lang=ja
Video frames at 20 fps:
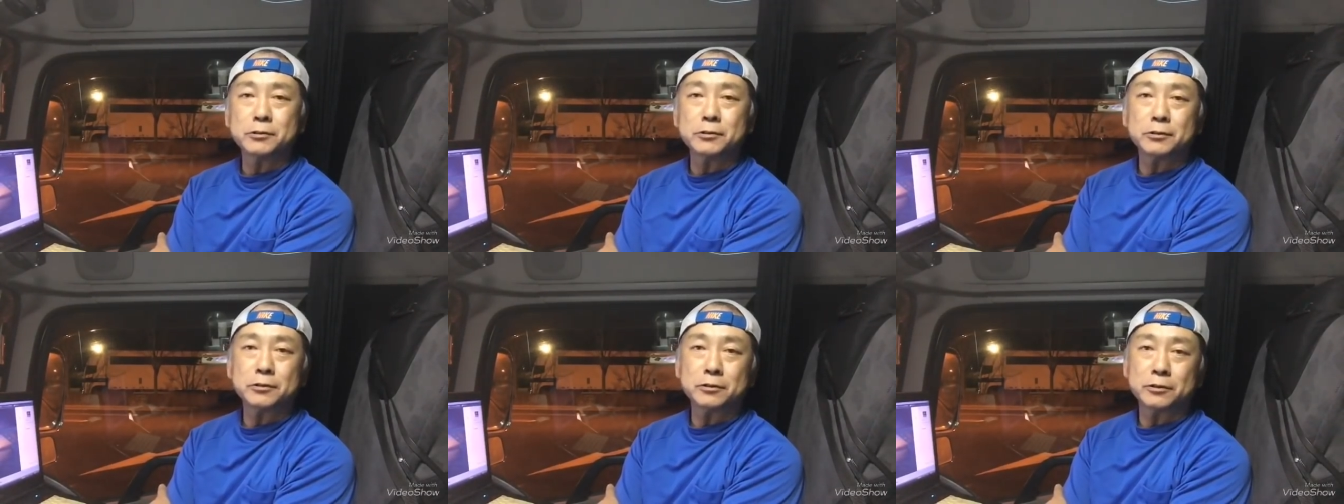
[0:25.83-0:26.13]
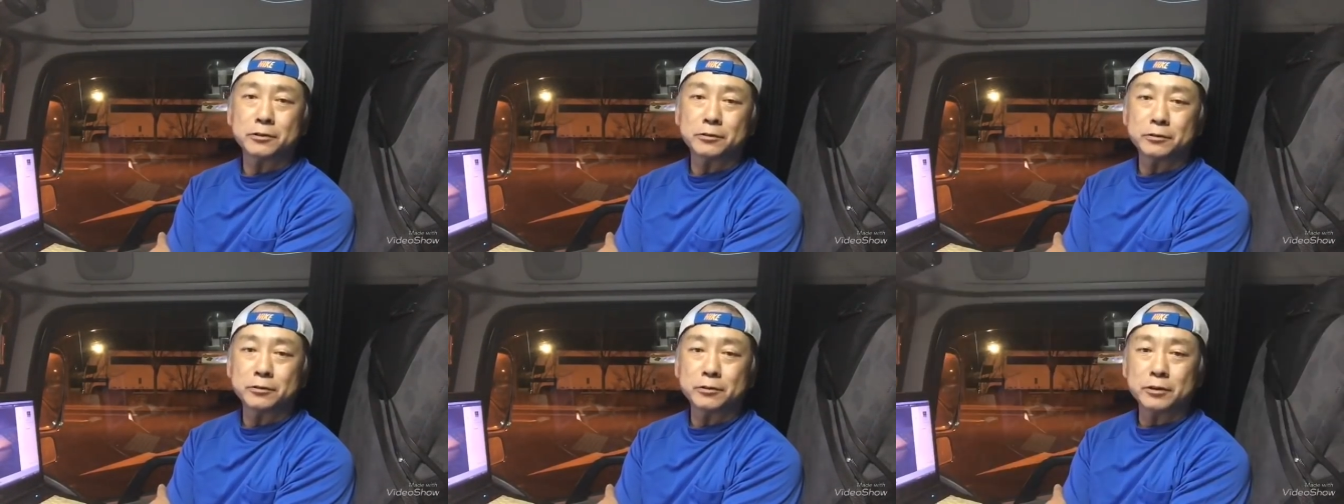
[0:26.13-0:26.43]
了っ
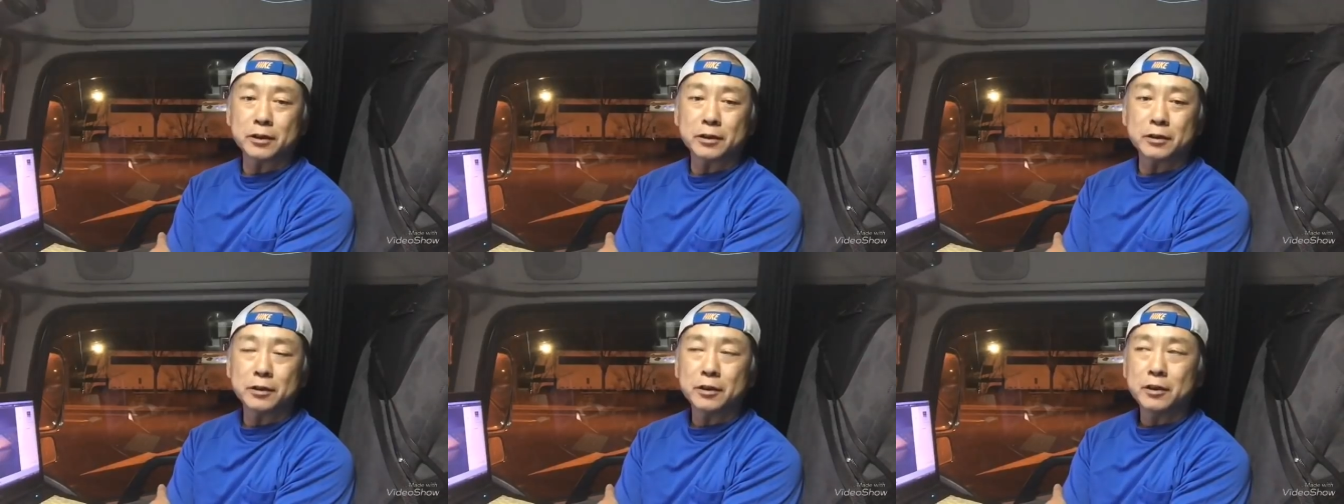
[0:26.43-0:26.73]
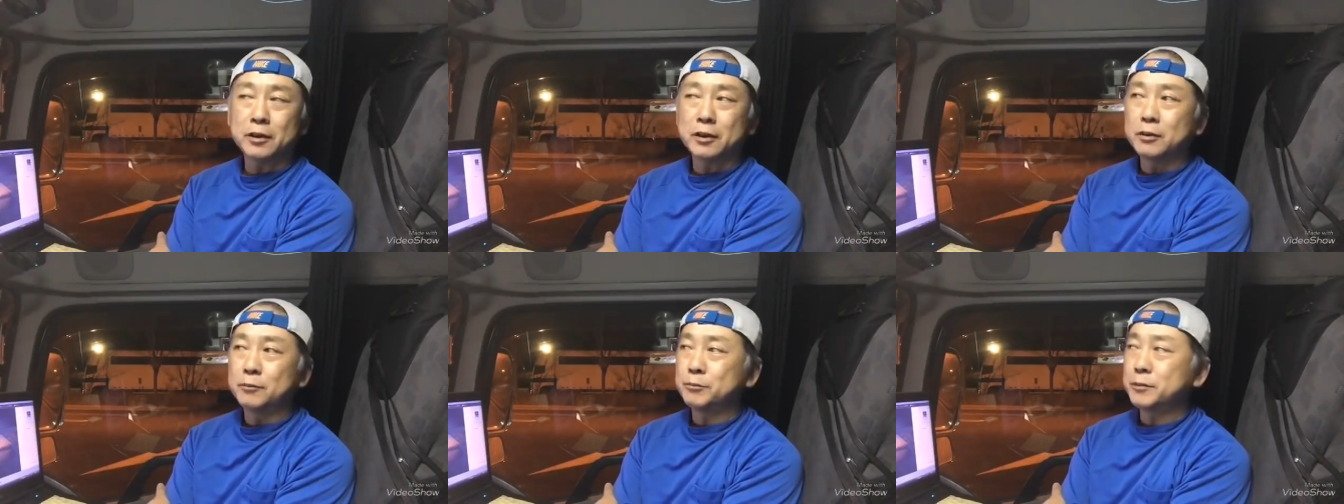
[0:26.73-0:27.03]
ていうことで、
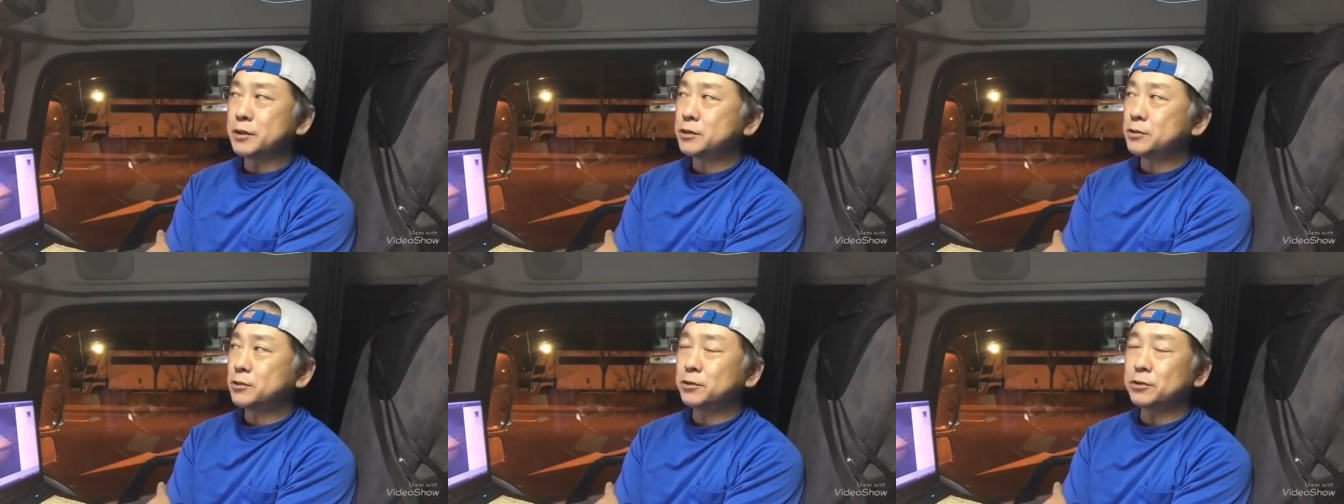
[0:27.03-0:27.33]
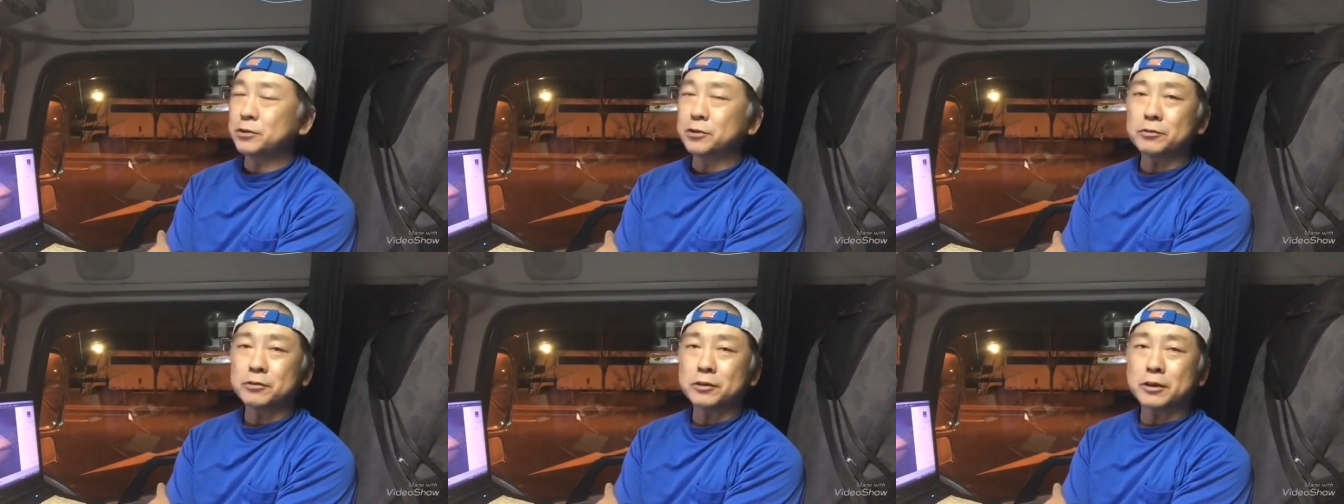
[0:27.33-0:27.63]
まあ、ちょっ
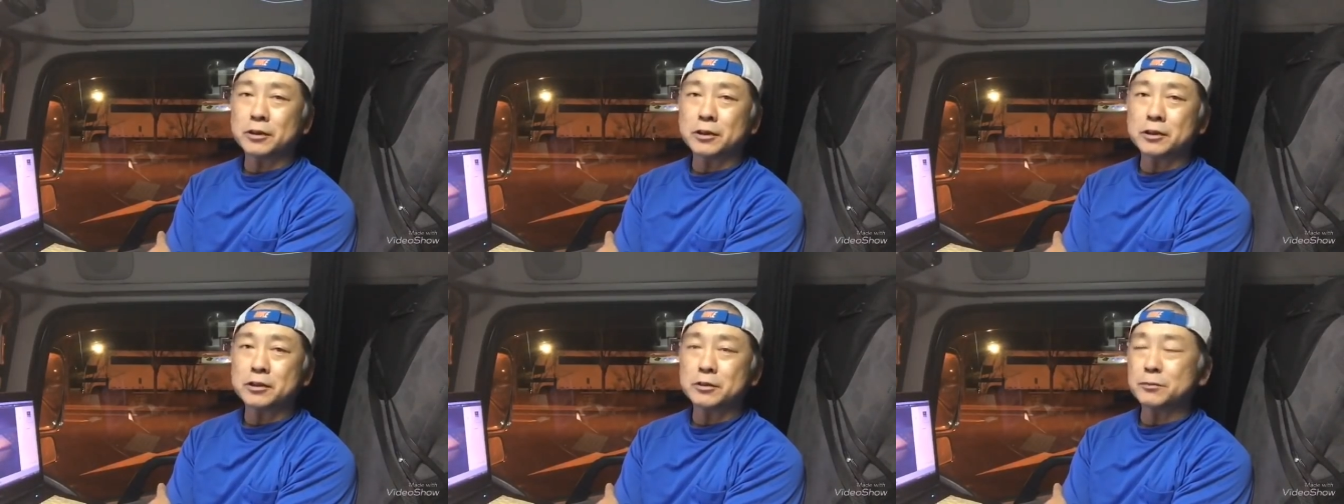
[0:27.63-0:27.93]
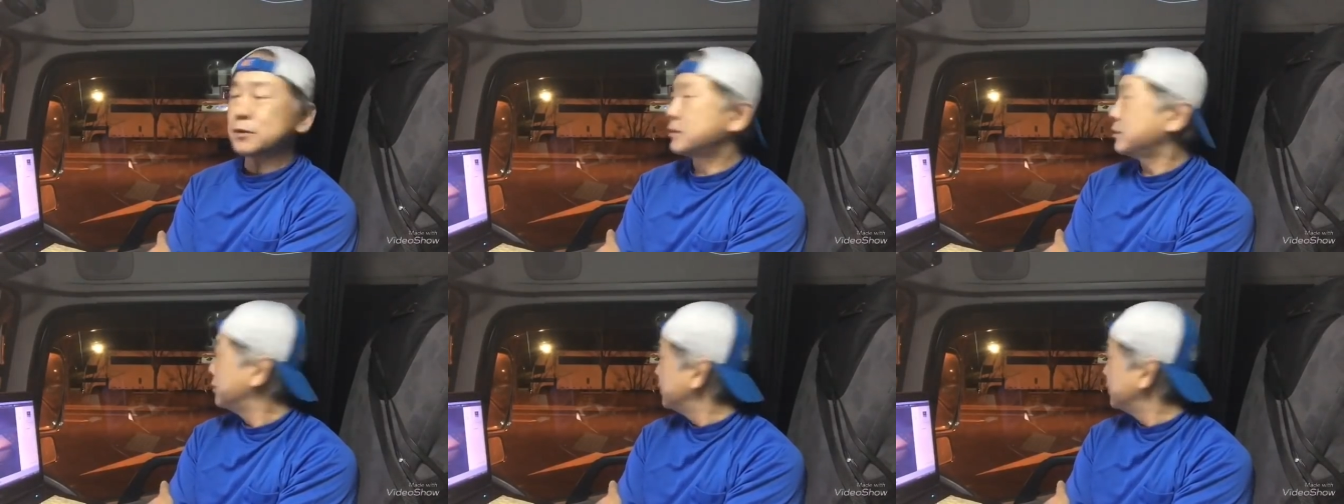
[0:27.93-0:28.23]
とゆったりしてます。